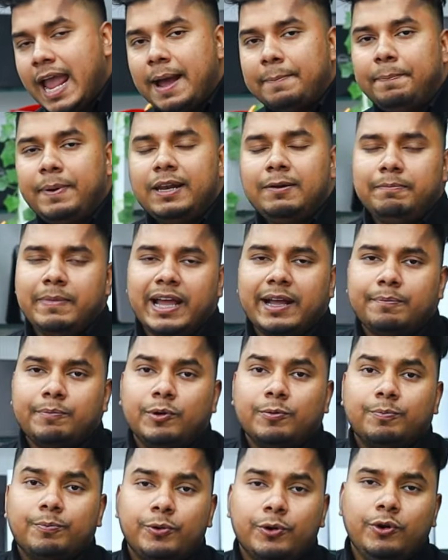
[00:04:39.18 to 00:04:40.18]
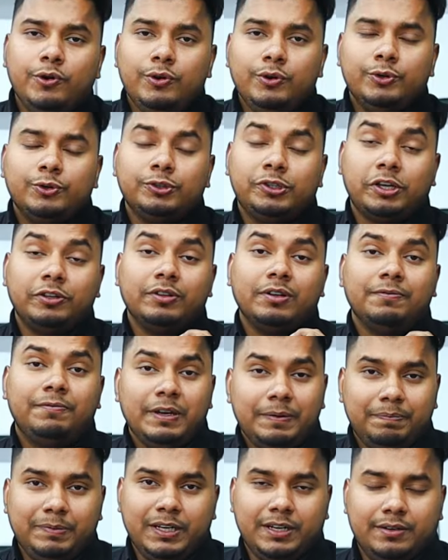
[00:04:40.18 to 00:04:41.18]
অ্যাপেল ম্যাকবুক প্রো টু থাউজেন্ড
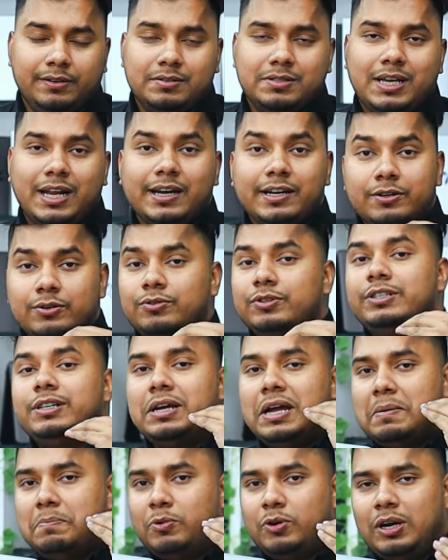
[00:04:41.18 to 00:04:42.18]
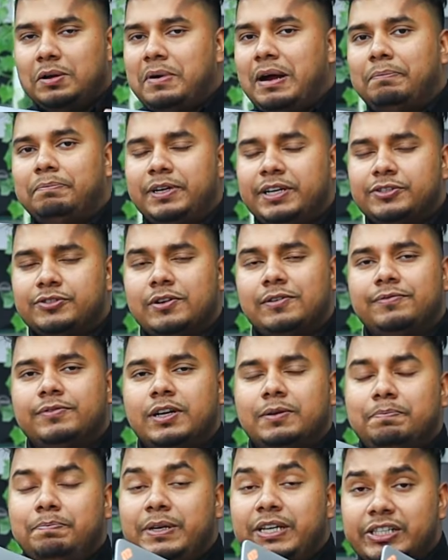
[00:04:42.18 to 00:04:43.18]
ফিফটিন যারা একটু যে বললাম আপডেট
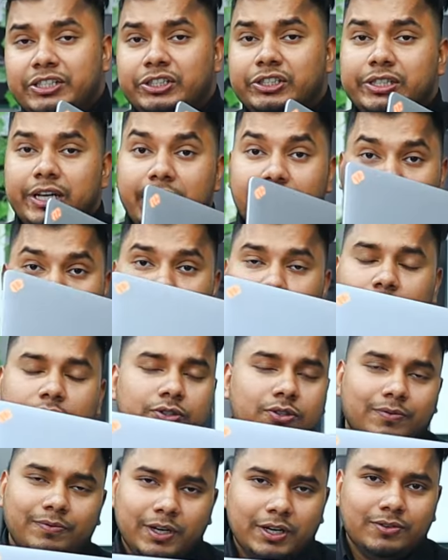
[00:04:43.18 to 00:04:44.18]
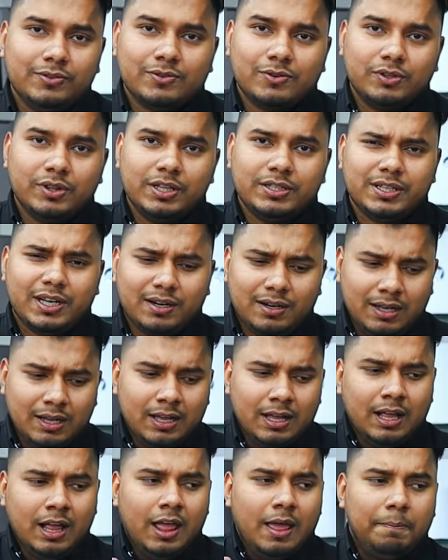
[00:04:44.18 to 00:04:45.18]
সফটওয়্যার বিশ একুশের সফটওয়্যার ইউজ করতে চান
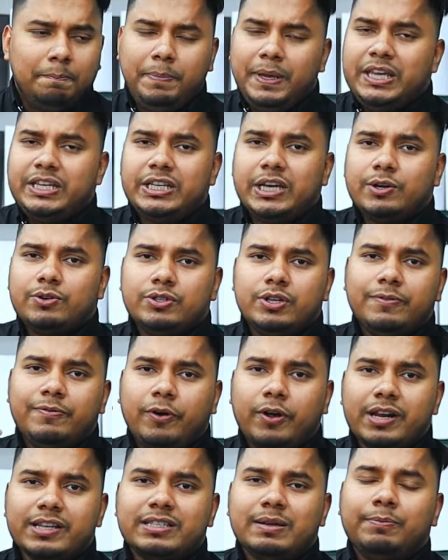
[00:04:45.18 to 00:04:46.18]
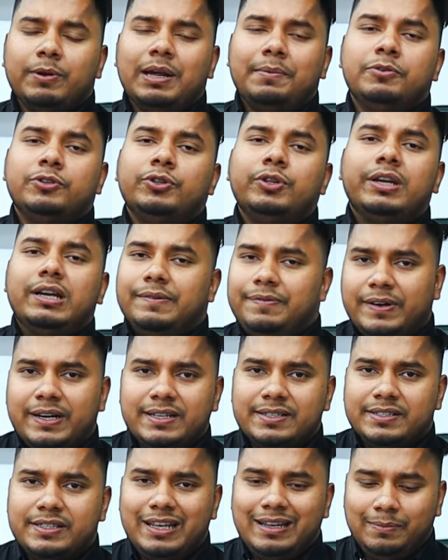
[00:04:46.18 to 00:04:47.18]
বিশ একুশের ফর এক্সাম্পল আমি যদি
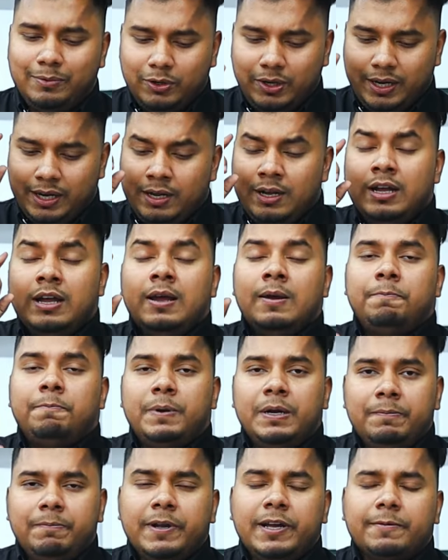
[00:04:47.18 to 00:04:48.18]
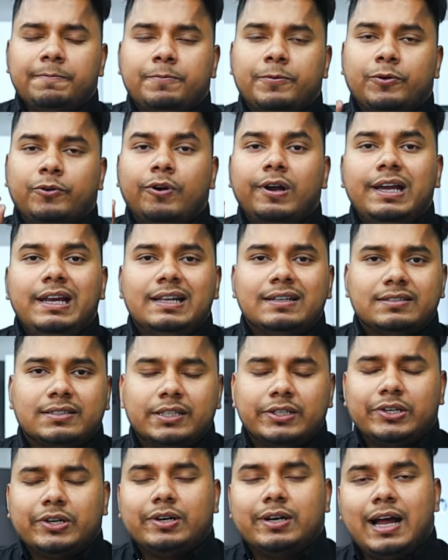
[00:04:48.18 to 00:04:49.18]
রেফারেন্স দিয়ে বলি প্রিমিয়ার প্রো
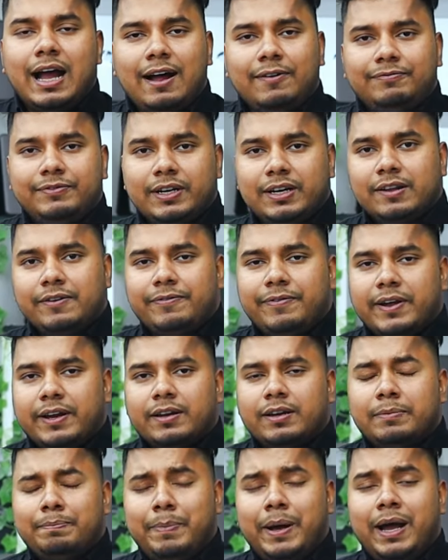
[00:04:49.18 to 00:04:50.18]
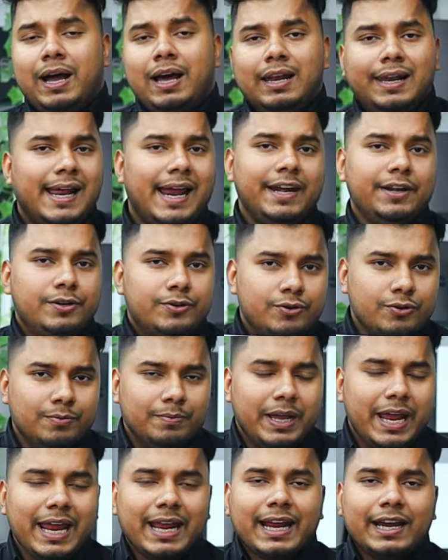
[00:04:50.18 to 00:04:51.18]
ইলাস্ট্রেটার আফটার ইফেক্ট বা লাইট রুম
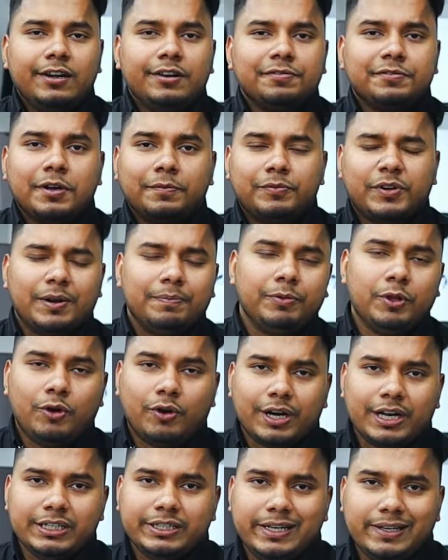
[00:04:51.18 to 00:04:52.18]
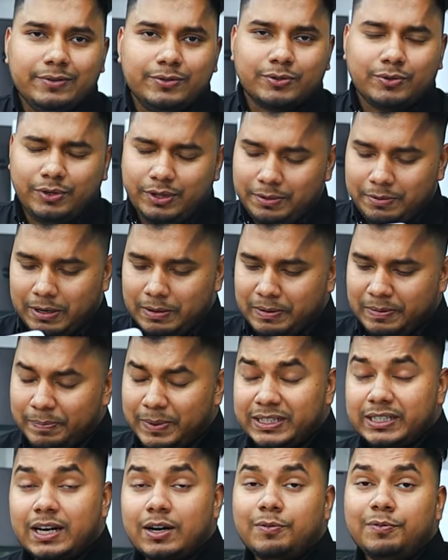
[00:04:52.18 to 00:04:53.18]
এই কাইন্ড অফ সফটওয়্যার আপনি অনায়াসে ইউজ করতে পারবেন
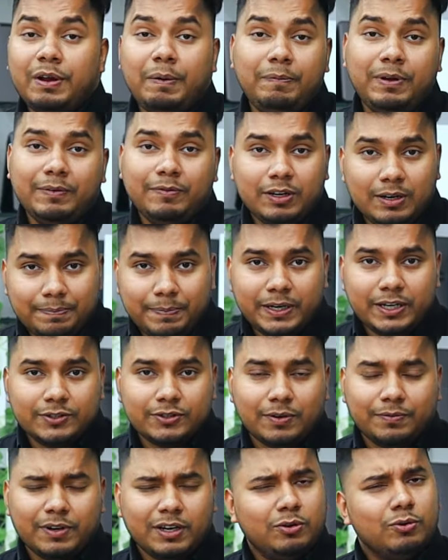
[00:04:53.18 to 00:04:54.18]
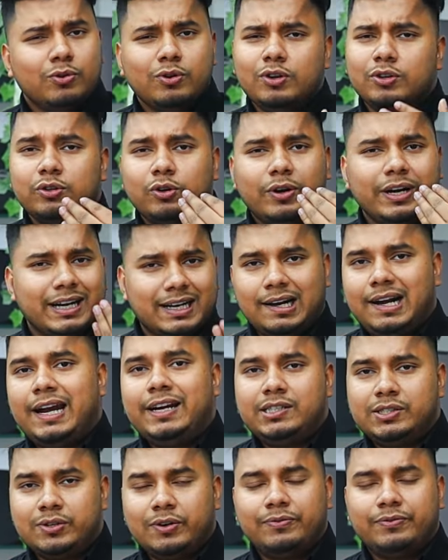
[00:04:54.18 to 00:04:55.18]
বা যারা ওয়েব ডেভেলপমেন্টের সফটওয়্যার ওগুলো তো অনেক
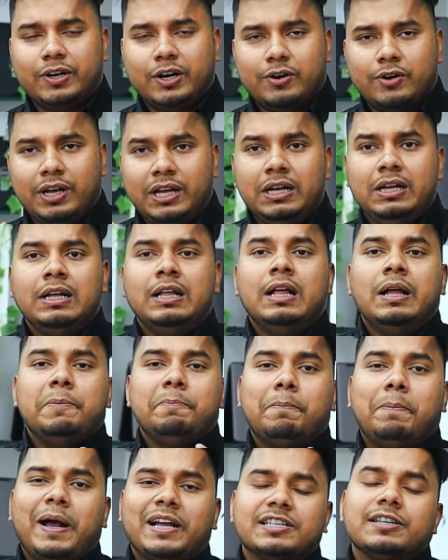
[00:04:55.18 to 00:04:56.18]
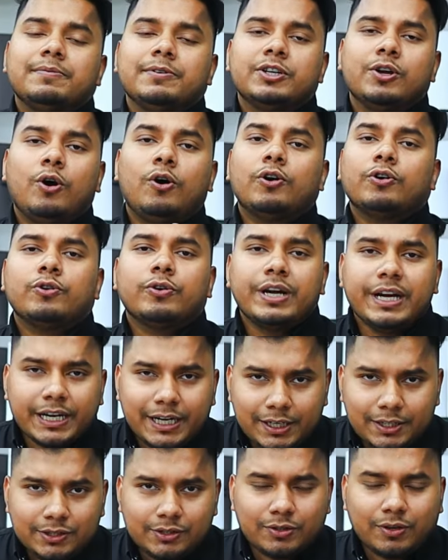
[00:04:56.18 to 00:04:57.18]
লাইট সফটওয়্যার হয় পাশাপাশি
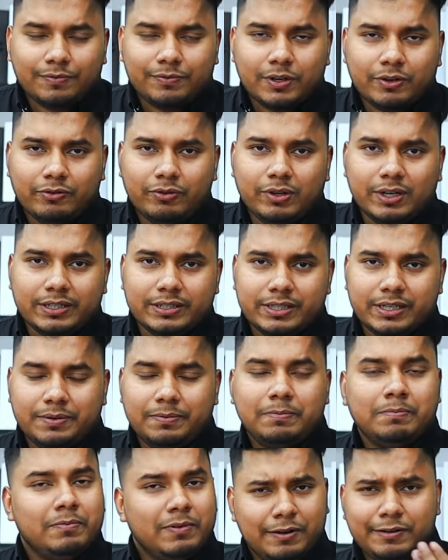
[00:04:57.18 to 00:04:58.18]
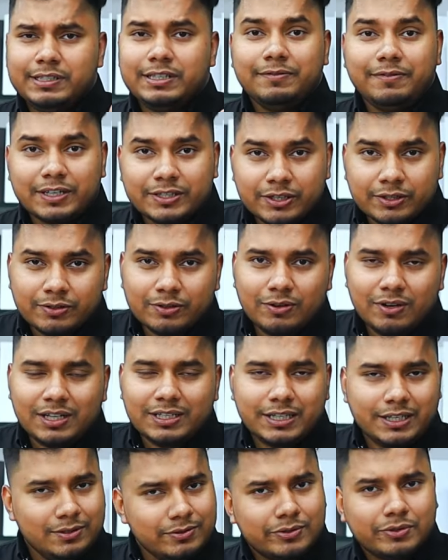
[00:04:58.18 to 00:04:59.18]
অটোকেডের যে সফটওয়্যারগুলো আছে বা যে ভার্সনগুলো
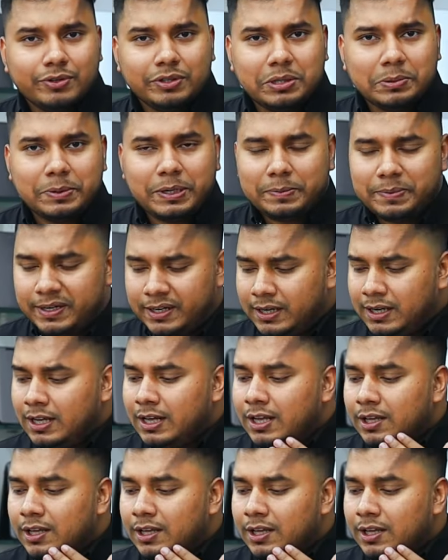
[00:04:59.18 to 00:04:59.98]
আছে ইউজ করতে পারবেন